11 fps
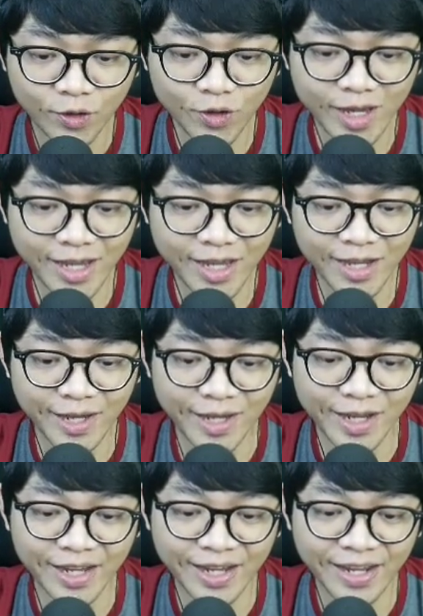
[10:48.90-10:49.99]

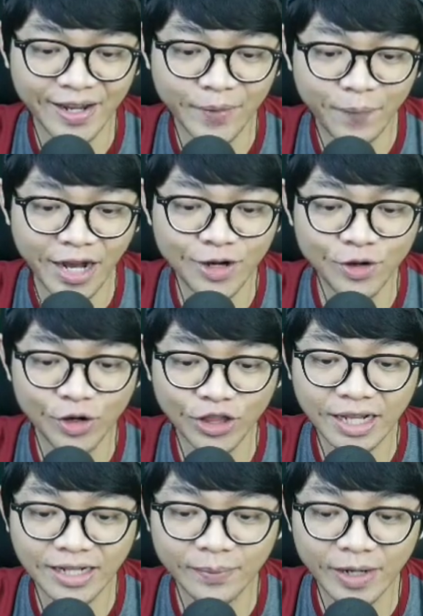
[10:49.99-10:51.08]
Wih, pada nurut
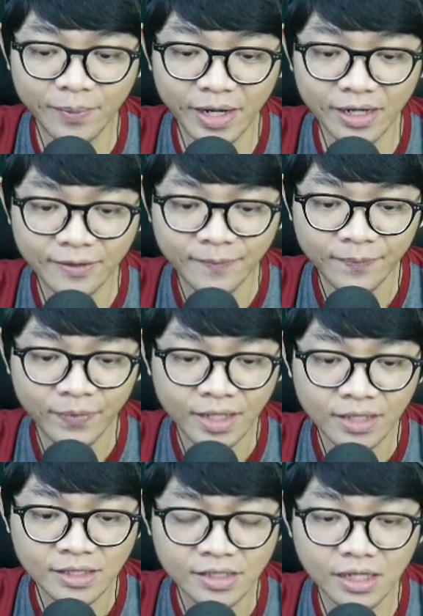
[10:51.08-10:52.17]
kan teman-teman?
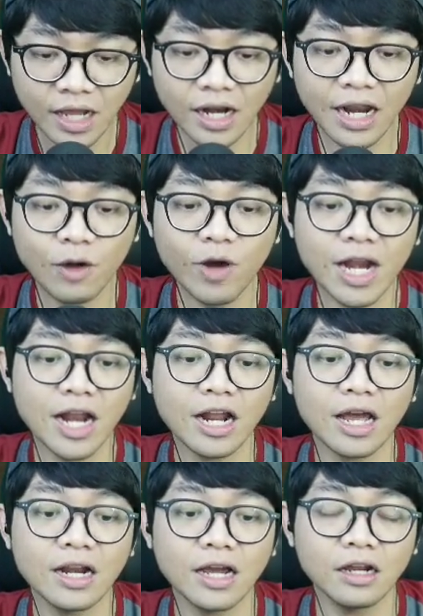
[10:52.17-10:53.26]
Sekarang lawan
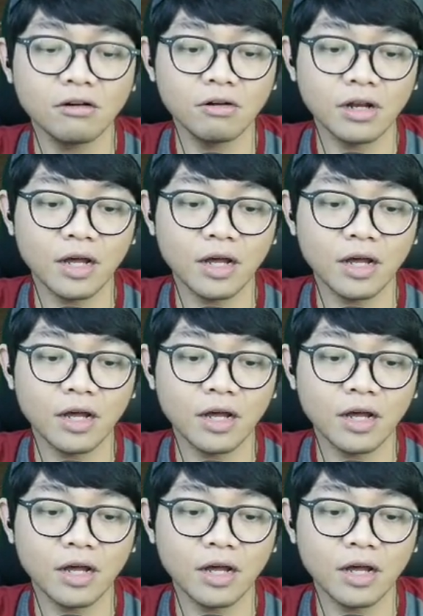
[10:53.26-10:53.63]
anak-anaknya dulu,